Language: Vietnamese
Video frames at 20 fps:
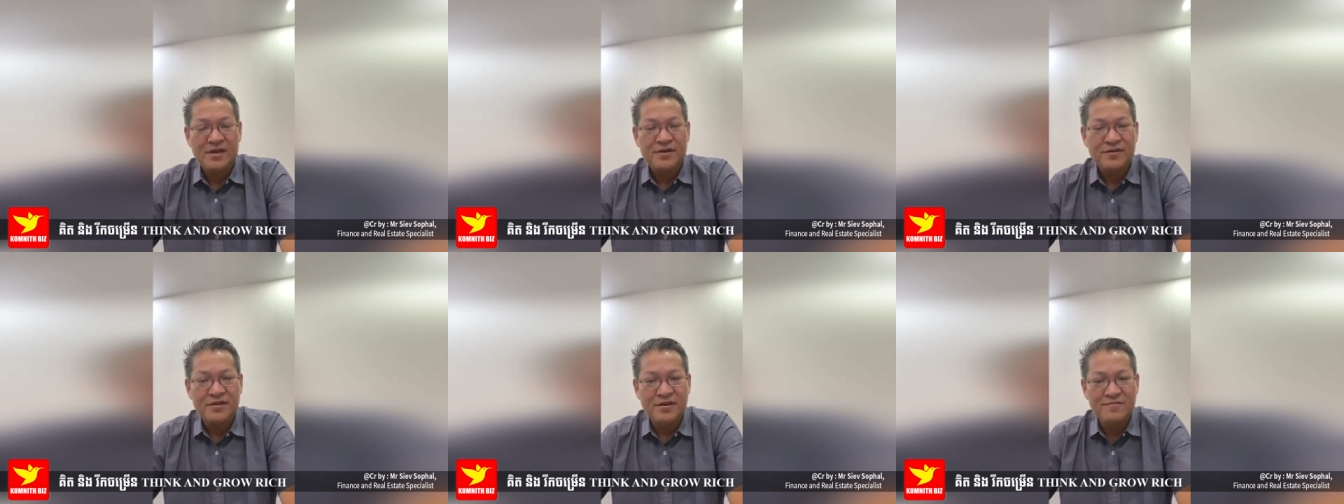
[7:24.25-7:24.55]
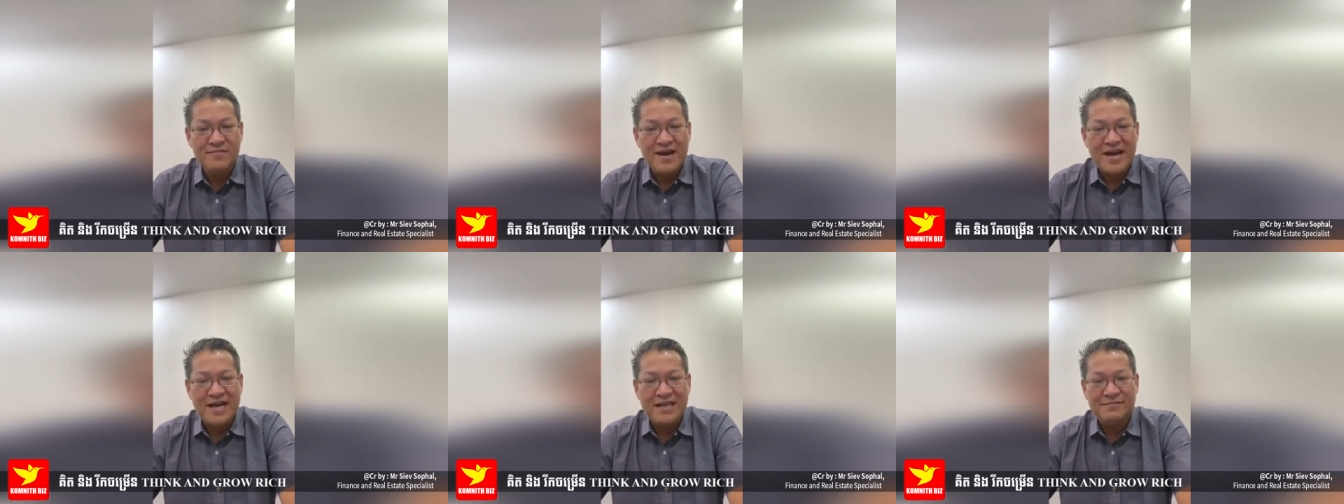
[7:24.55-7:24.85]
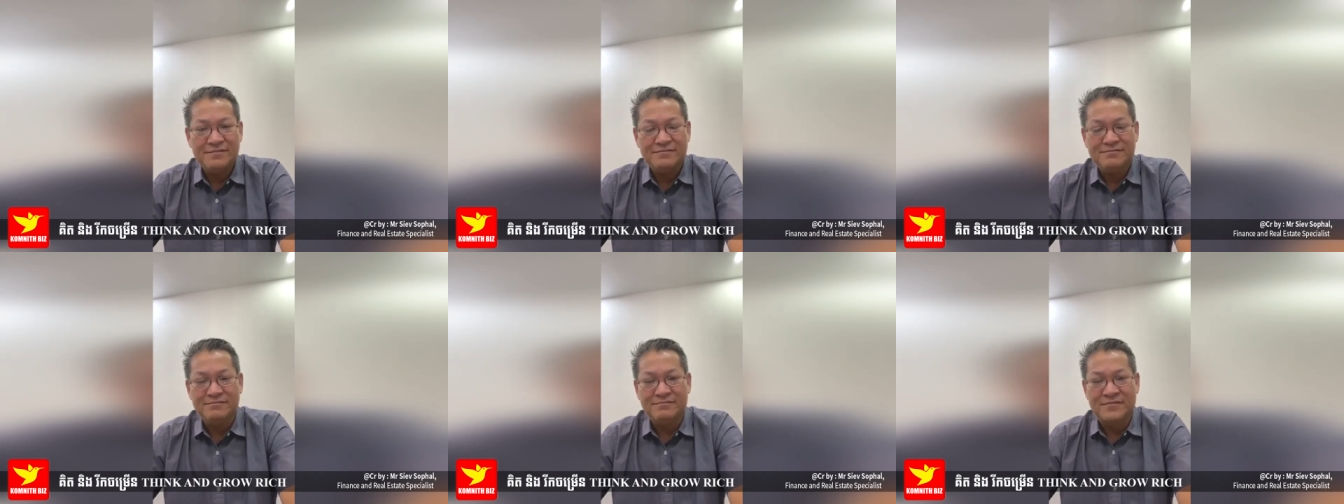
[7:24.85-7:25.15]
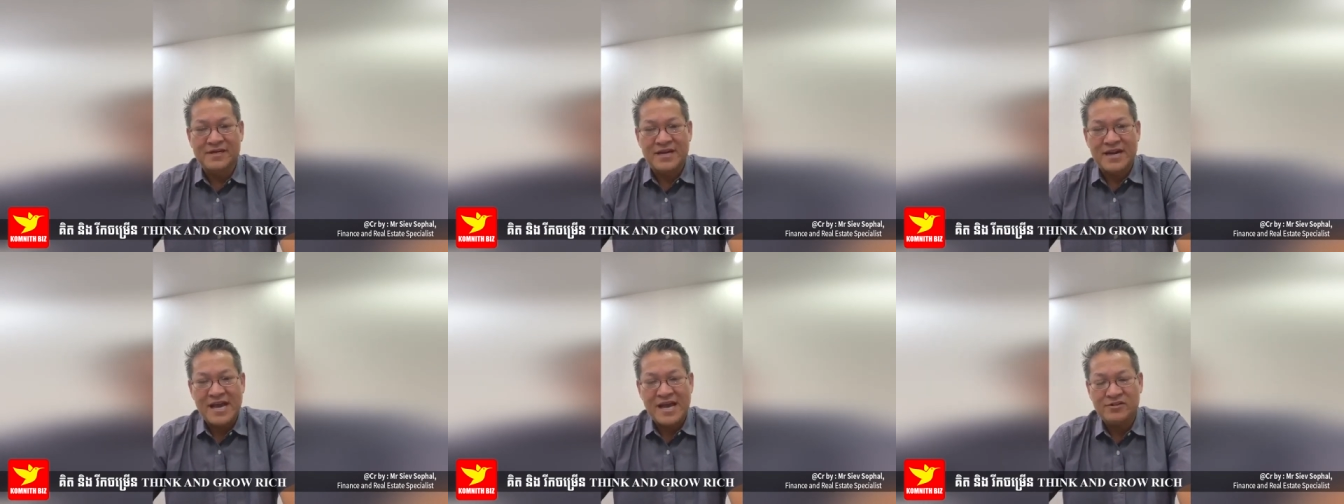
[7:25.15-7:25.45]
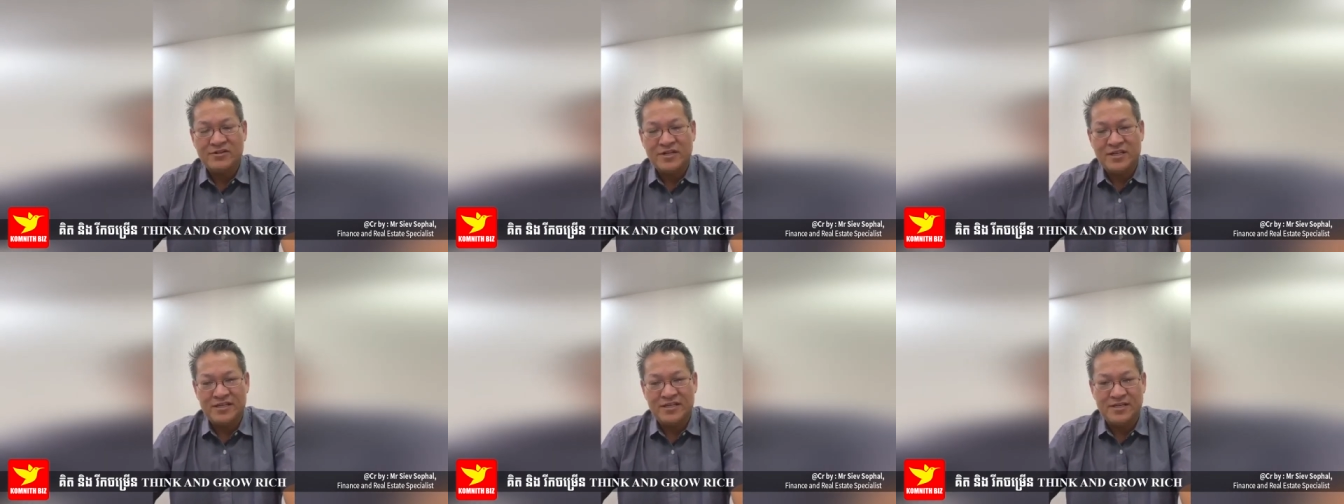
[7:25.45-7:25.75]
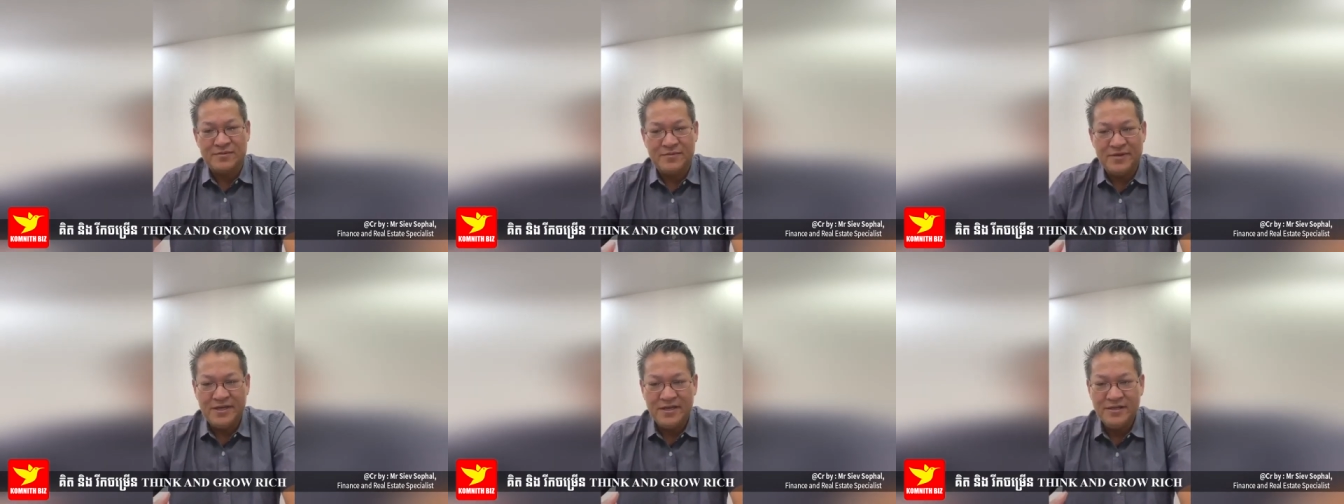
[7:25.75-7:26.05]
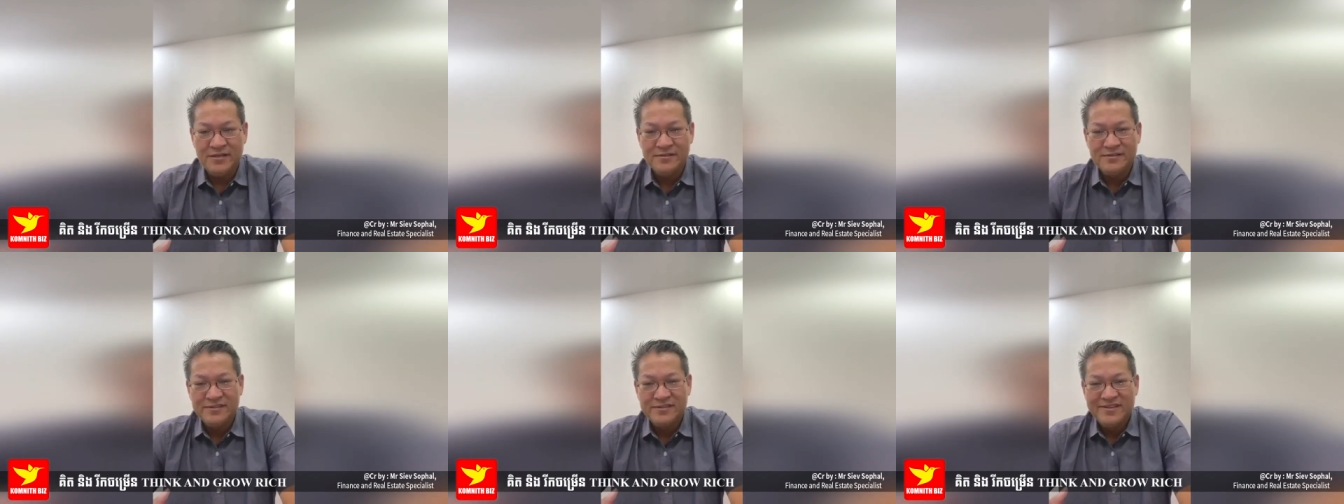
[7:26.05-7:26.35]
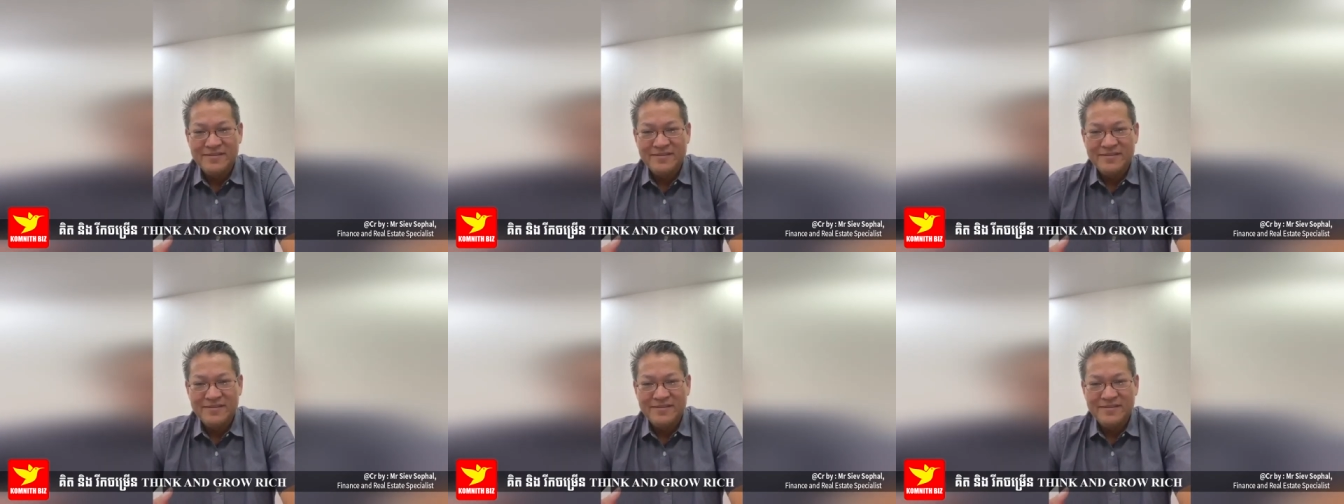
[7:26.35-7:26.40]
Khi em ai mình hào thay nẹ miến.